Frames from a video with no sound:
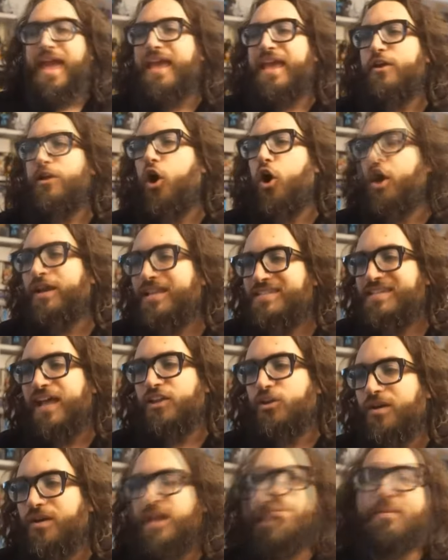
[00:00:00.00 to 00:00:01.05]
E io ho
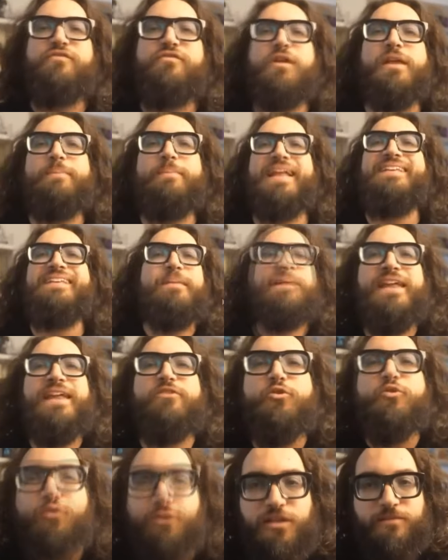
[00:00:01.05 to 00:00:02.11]
iniziato a guardare Mare Fuori perché ne
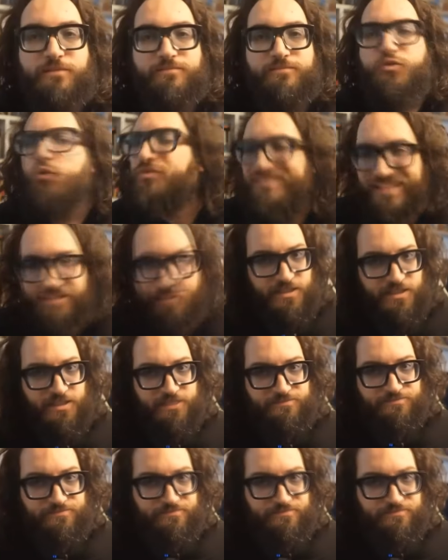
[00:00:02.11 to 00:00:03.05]
parlavano tutti, tutti.